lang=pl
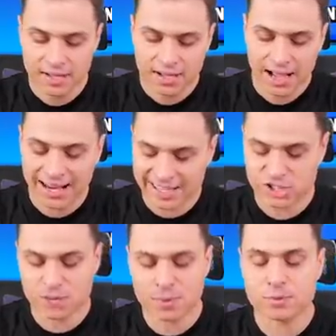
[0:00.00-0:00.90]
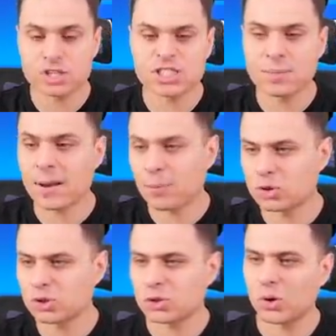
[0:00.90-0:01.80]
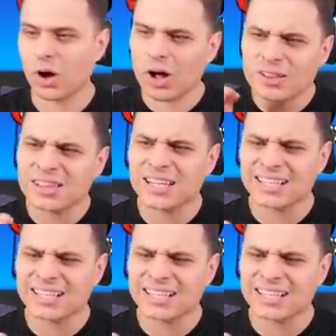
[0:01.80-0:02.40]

Ale zacznijmy może sobie na początku od tych